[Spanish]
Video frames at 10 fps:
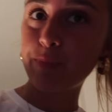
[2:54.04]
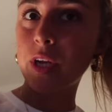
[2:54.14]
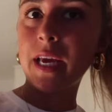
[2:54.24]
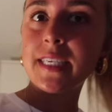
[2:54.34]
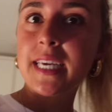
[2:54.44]

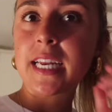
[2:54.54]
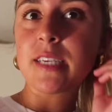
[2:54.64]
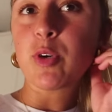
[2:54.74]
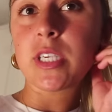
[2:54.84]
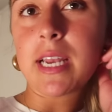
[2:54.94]
porque si queréis
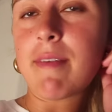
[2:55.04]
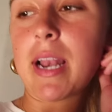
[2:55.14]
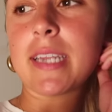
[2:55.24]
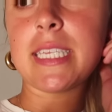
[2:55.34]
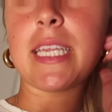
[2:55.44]
podéis ir a
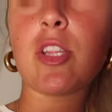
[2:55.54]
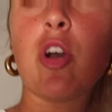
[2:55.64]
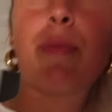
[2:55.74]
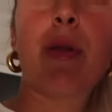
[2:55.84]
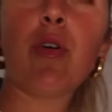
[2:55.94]
verlas en
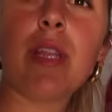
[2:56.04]
TikTok, pero